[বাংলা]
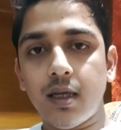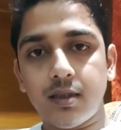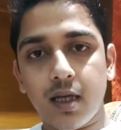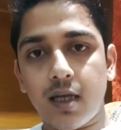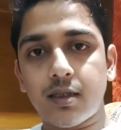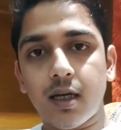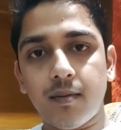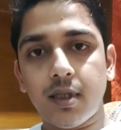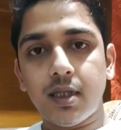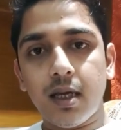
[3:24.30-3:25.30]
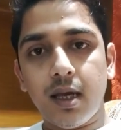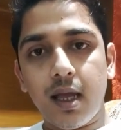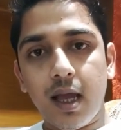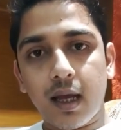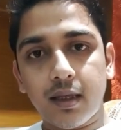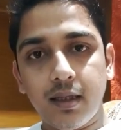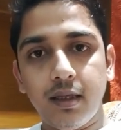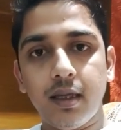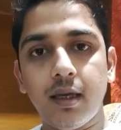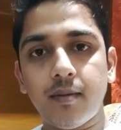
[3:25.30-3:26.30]
যে আজকে আমরা যেটা
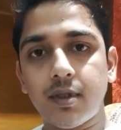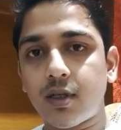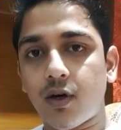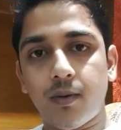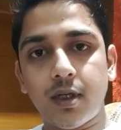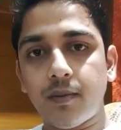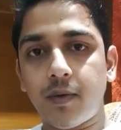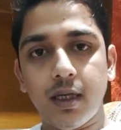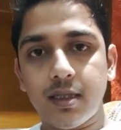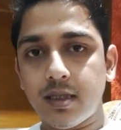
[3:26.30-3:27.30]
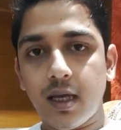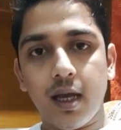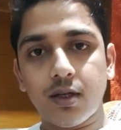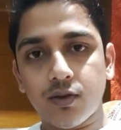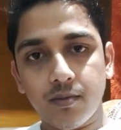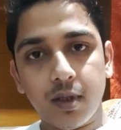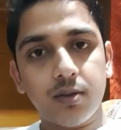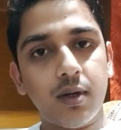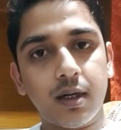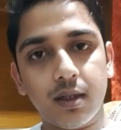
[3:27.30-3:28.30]
একদিনে আমরা যে খবরটা পেয়েছি যে একজন
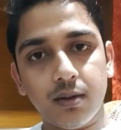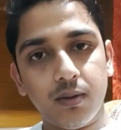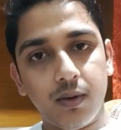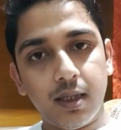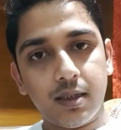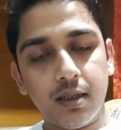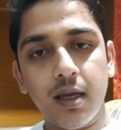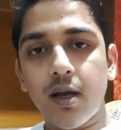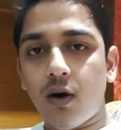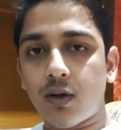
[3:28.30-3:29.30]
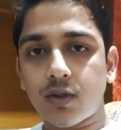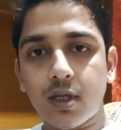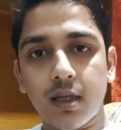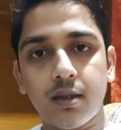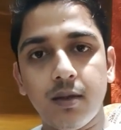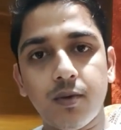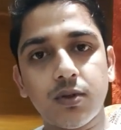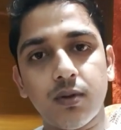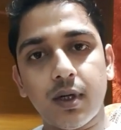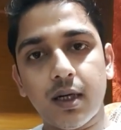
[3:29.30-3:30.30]
মাত্র আক্রান্ত হয়েছেন হয়তো সাত দিন পর
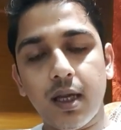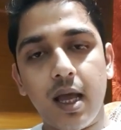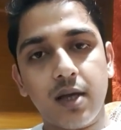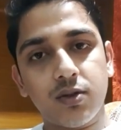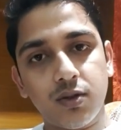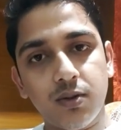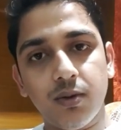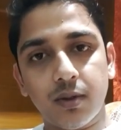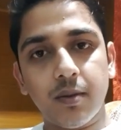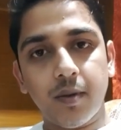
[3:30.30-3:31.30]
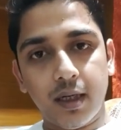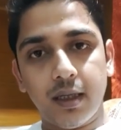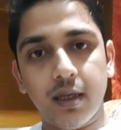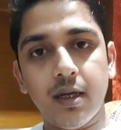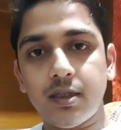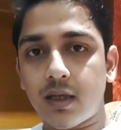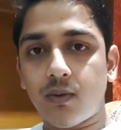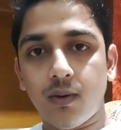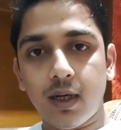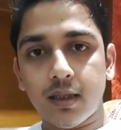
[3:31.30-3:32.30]
সংখ্যাটা একশো জনও হতে পারে যেটা
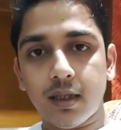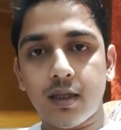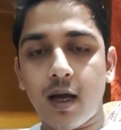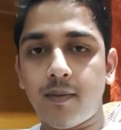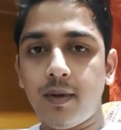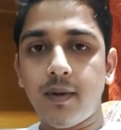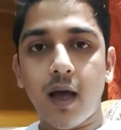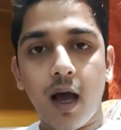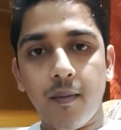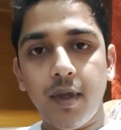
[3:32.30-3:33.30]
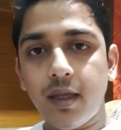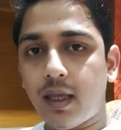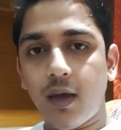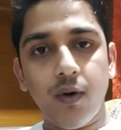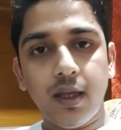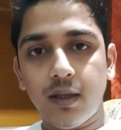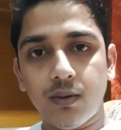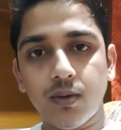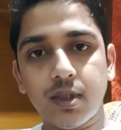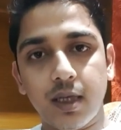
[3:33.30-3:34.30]
কলকাতাতে আপনি আমি কেউই
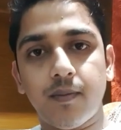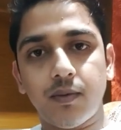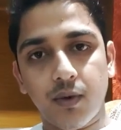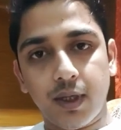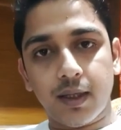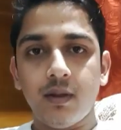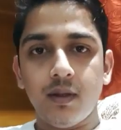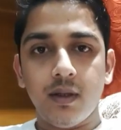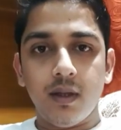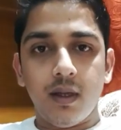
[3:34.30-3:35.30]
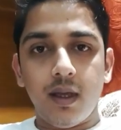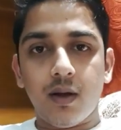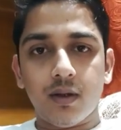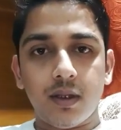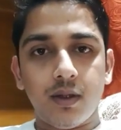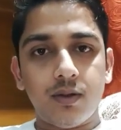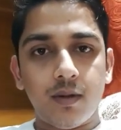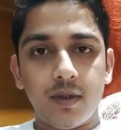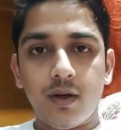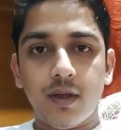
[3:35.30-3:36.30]
কিন্তু সেফ নই এই কথাটা হয়তো
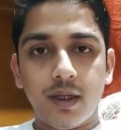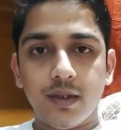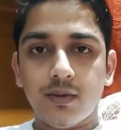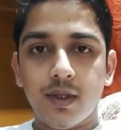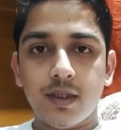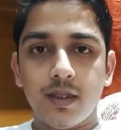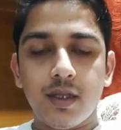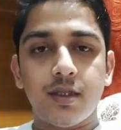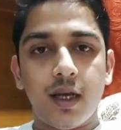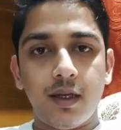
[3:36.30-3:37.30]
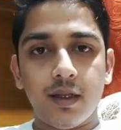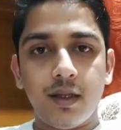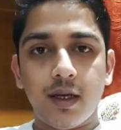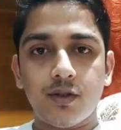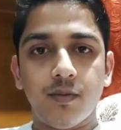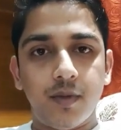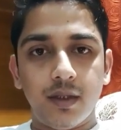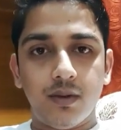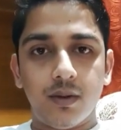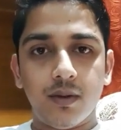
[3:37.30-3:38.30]
আপনারা অনেকে শুনেছেন যে চায়নাতে একজন বৃদ্ধ